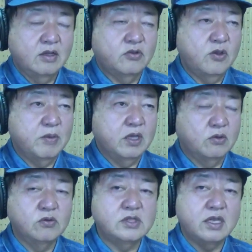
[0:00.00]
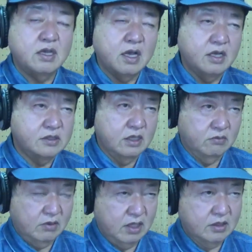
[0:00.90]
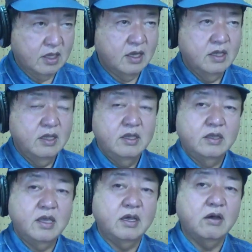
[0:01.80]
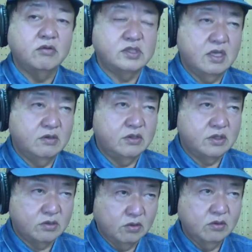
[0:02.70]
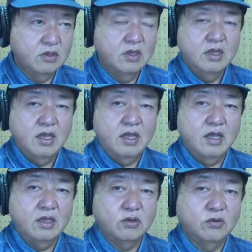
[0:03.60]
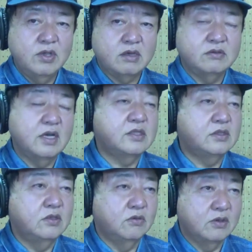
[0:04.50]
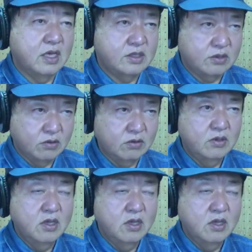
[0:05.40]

例えば透析患者の方、怪我をしてる人、えー、投薬が必要な人、